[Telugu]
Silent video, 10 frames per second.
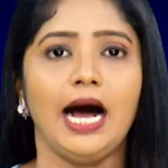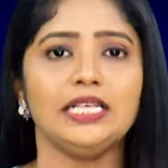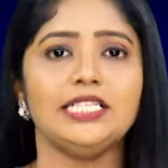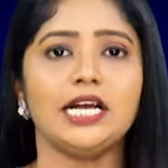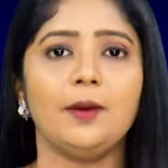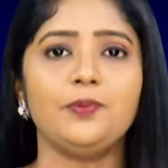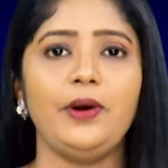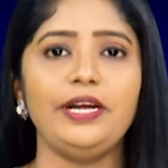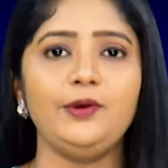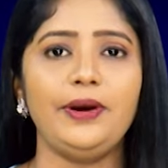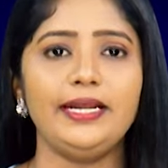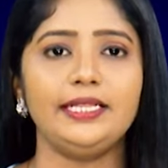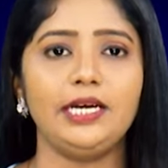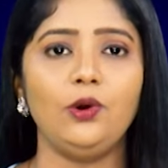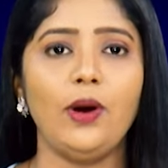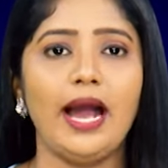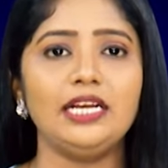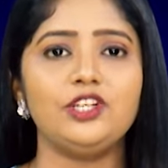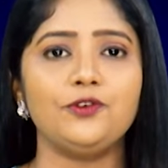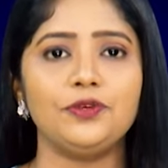ఆసియా కప్ ట్వంటీ ట్వంటీ త్రీలో
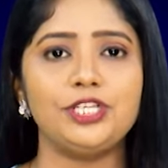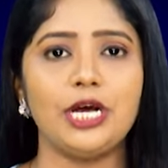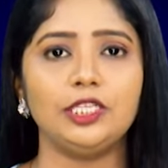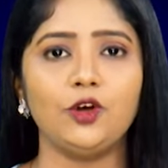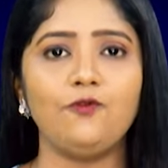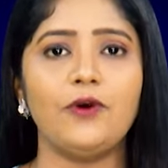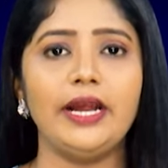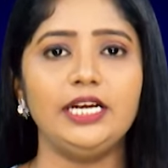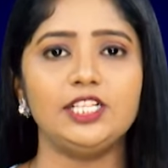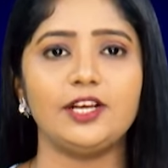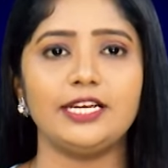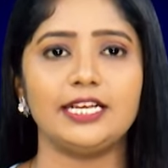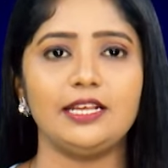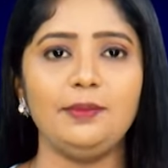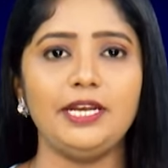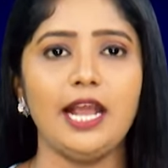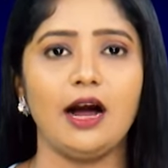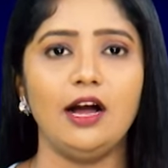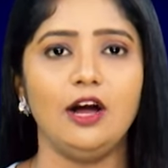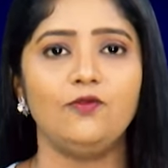హ్యాట్రిక్ విజయాలతో ఫైనల్ చేరిన టీమిండియా
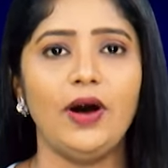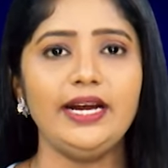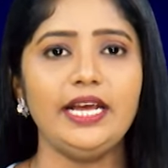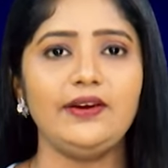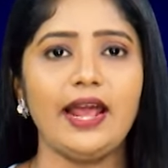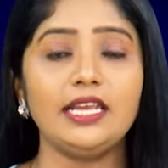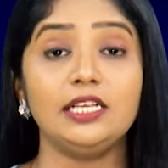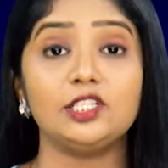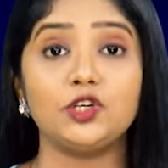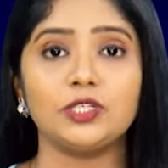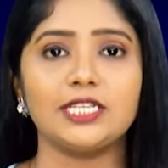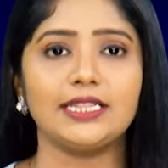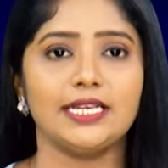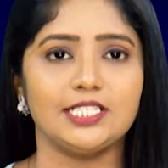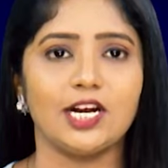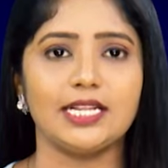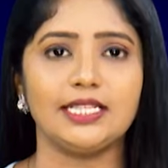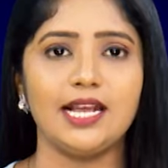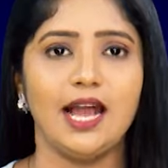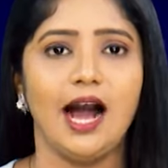వన్డే ర్యాంకింగ్స్ లో సత్తా
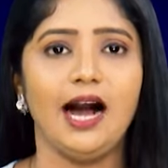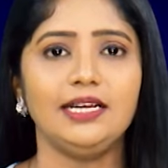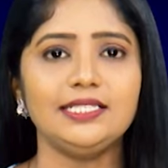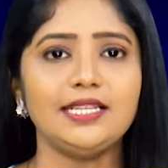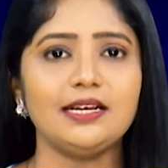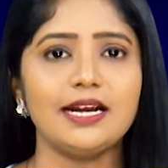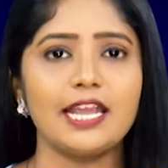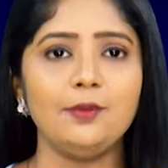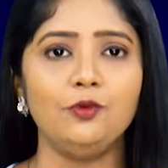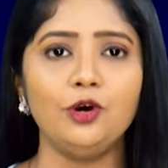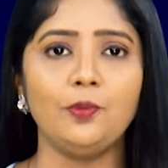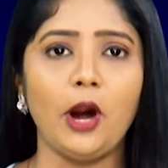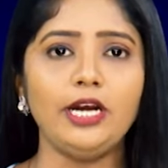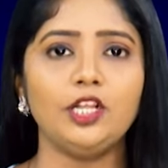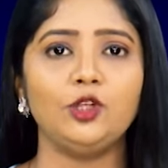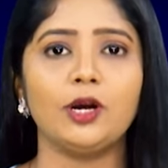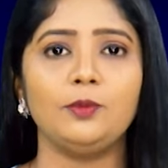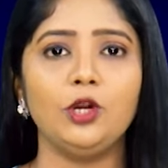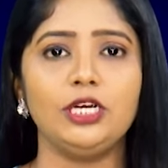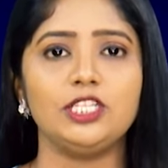చాటింది అగ్రస్థానానికి మూడు పాయింట్ల
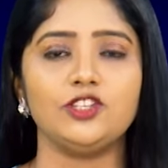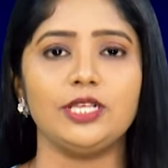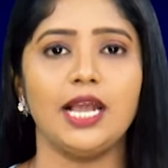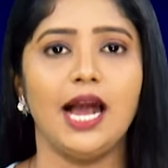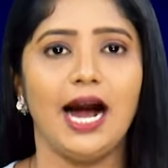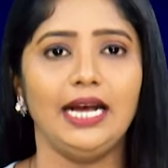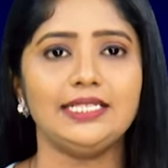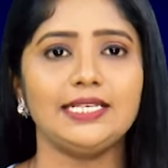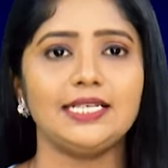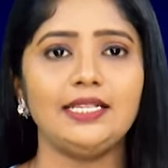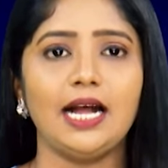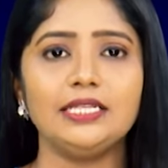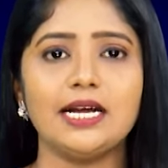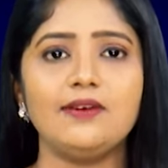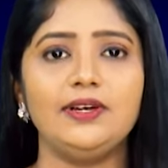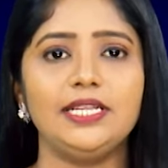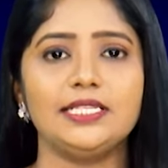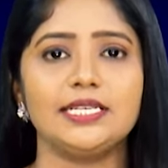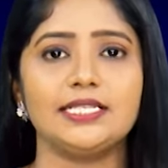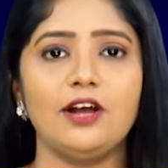దూరంలో నిలిచింది ఐసీసీ తాజాగా విడుదల
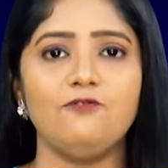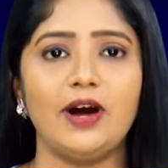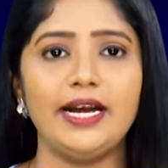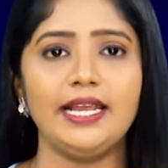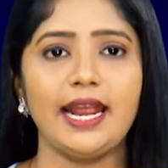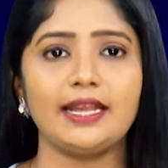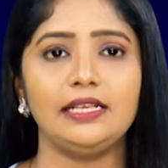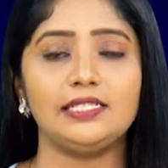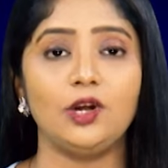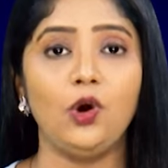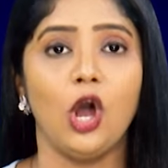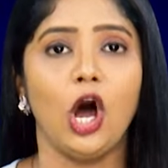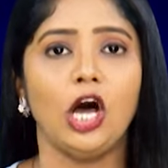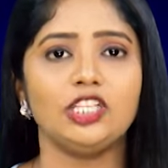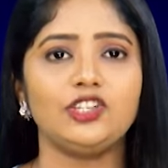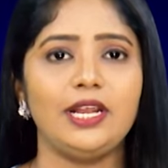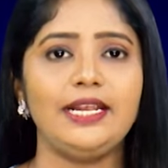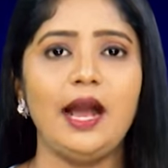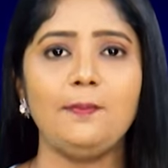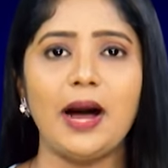చేసిన వన్డే ర్యాంకింగ్స్ లో
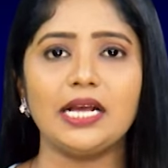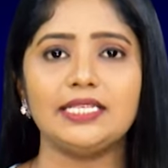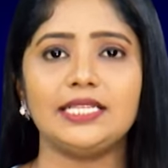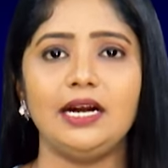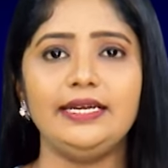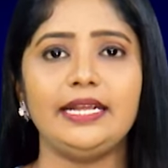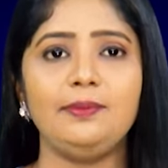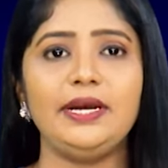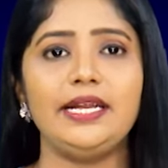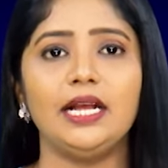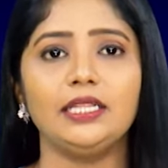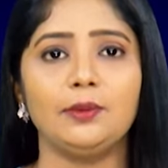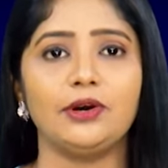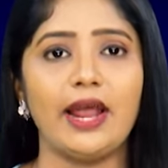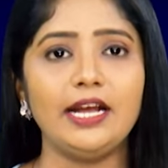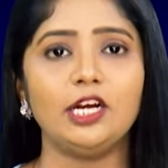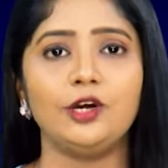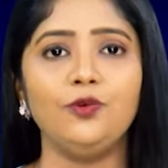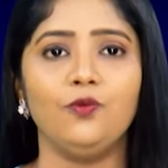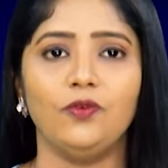ఆస్ట్రేలియా పాకిస్తాన్ టీమిండియా తమ
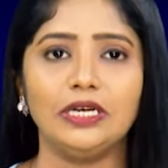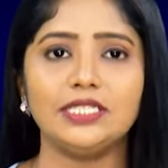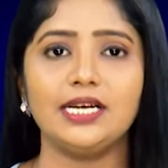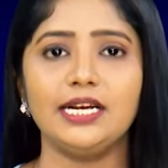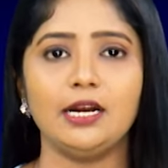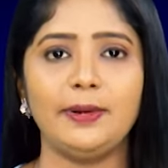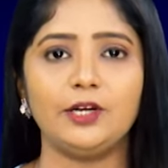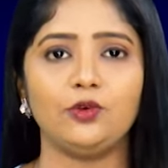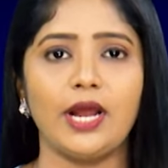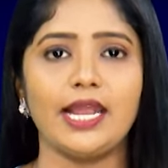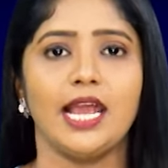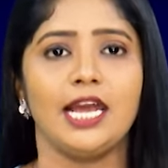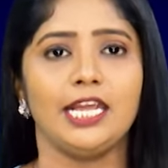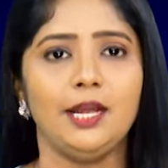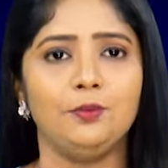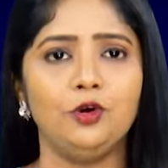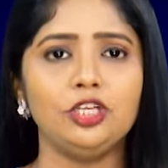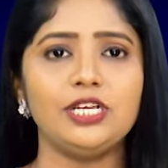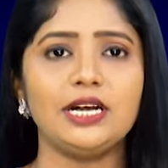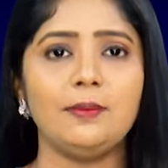ర్యాంకులను వరుసగా నిలబెట్టుకున్నాయి ఈ
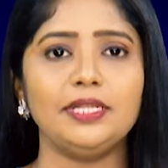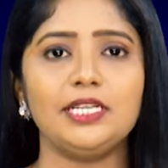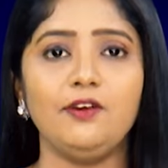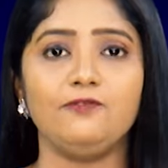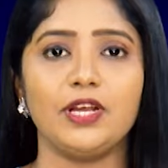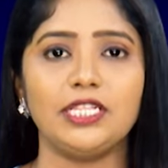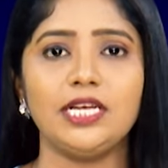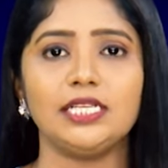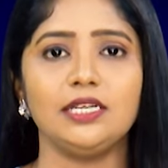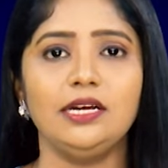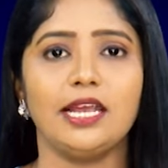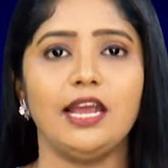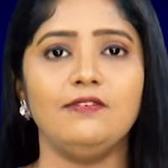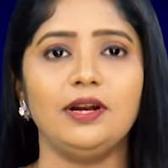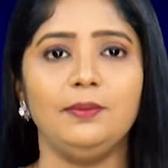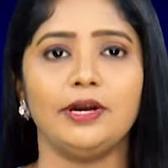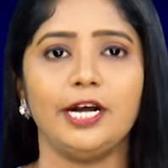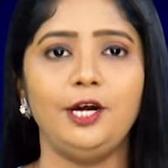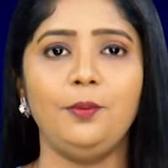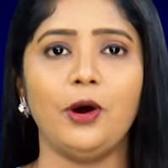మూడు జట్ల మధ్య వ్యత్యాసం కేవలం
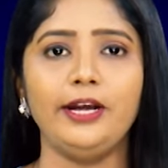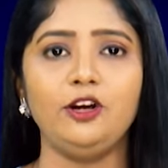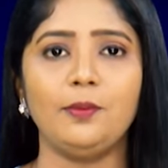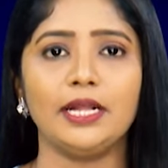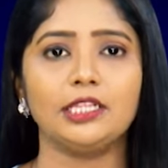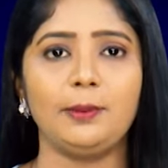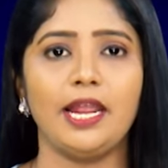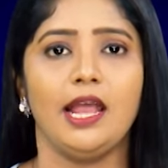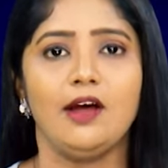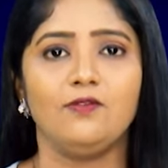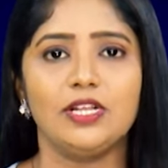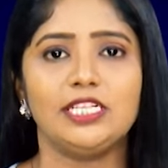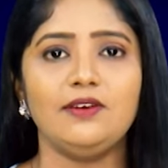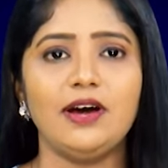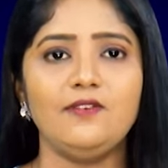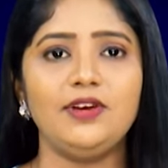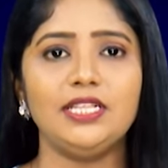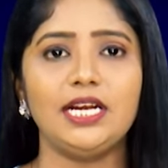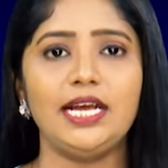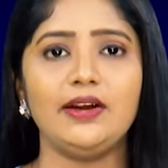రెండు పాయింట్లు మాత్రమే వచ్చే వారం
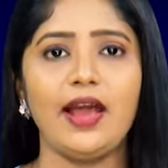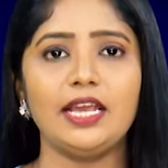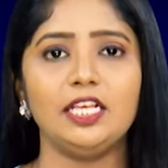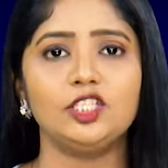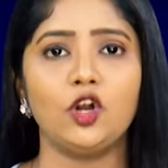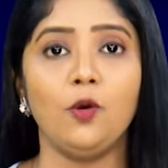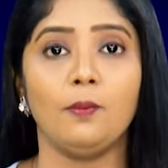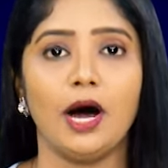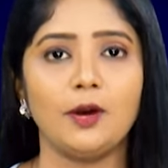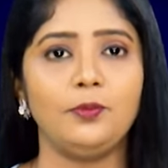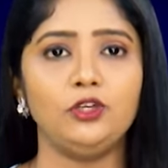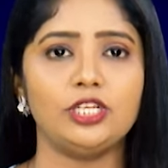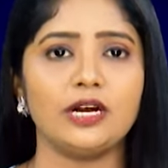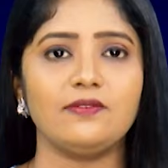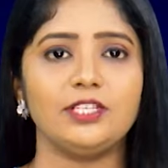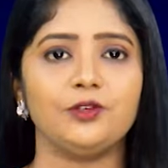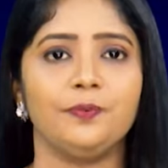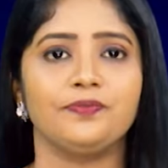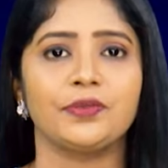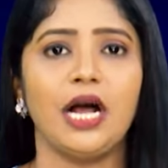విడుదలయ్యే ర్యాంకింగ్స్ లో మార్పులు జరగవచ్చు
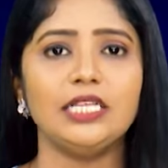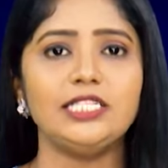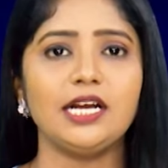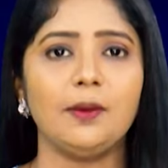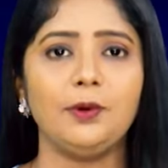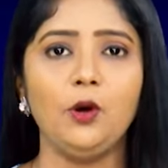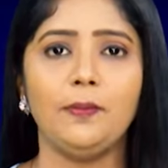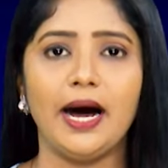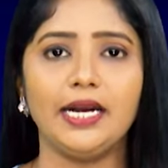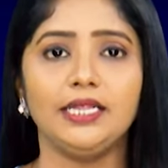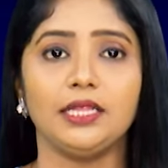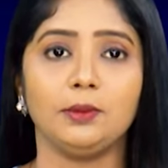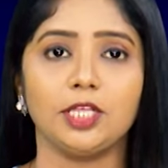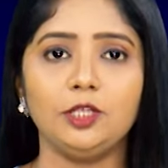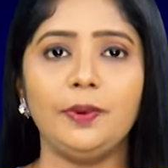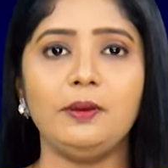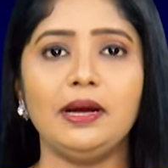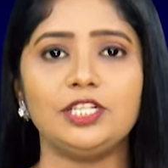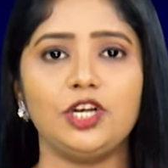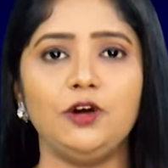ఆసియా కప్ లో భారత్ తమ తదుపరి
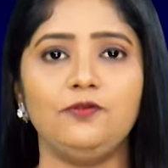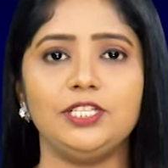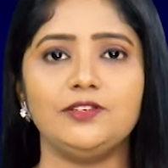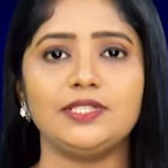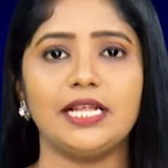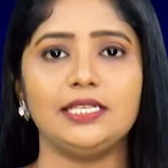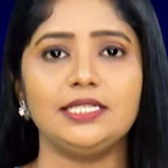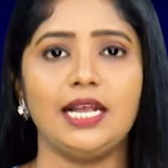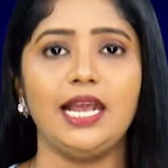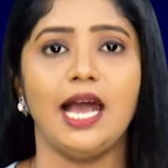మ్యాచ్ల్లో విజయం సాధిస్తే